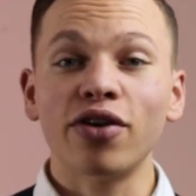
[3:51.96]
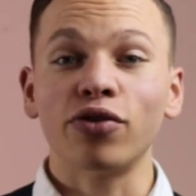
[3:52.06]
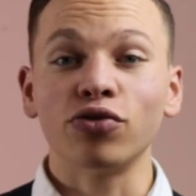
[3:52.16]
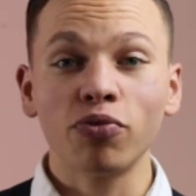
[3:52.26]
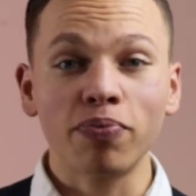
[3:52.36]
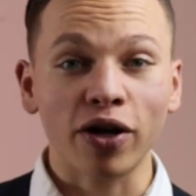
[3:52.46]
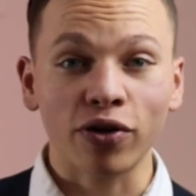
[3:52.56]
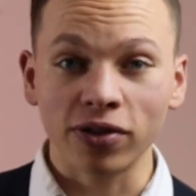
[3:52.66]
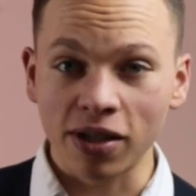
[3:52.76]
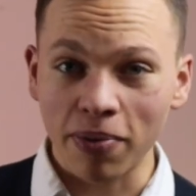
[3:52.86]
alors non pas
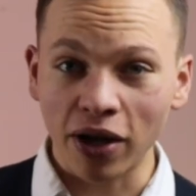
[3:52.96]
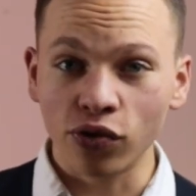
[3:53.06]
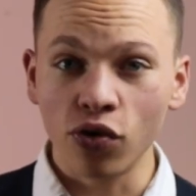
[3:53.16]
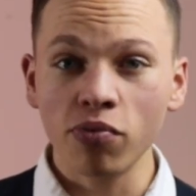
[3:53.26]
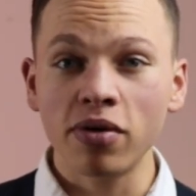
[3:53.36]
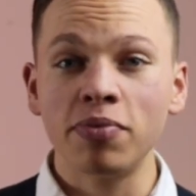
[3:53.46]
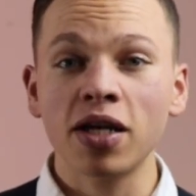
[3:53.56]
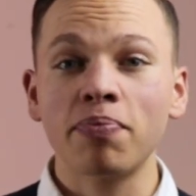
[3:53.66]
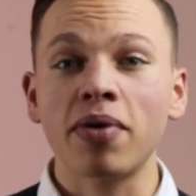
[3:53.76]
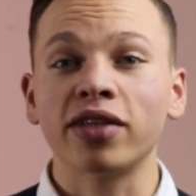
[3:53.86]
creusée par de l'eau, mais
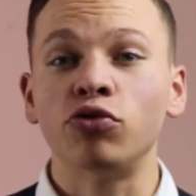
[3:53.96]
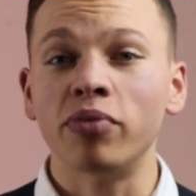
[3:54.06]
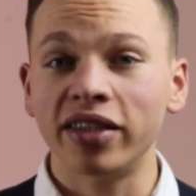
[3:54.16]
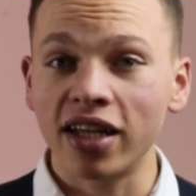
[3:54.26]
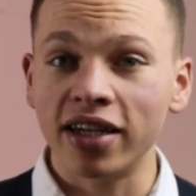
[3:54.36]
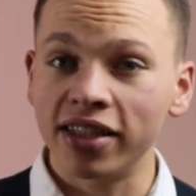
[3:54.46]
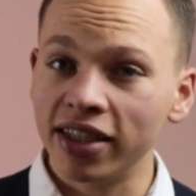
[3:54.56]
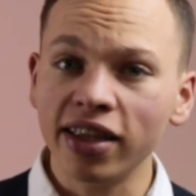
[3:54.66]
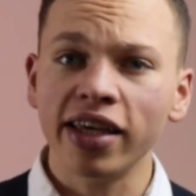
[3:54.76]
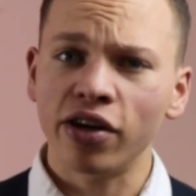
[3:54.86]
bien par du méthane
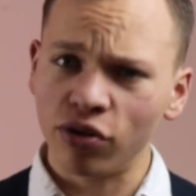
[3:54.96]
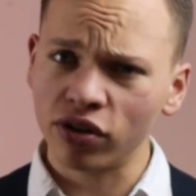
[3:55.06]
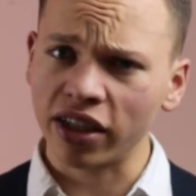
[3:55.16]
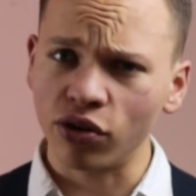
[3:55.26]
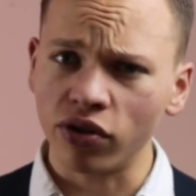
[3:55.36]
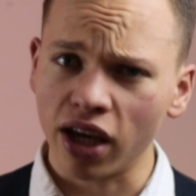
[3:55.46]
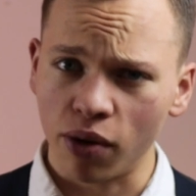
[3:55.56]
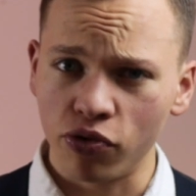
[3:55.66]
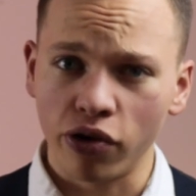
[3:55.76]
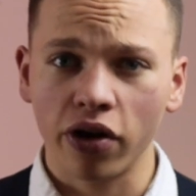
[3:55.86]
liquide et autres
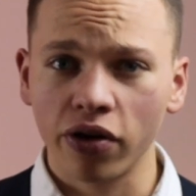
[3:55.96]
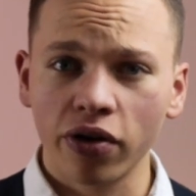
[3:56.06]
hydrocarbures.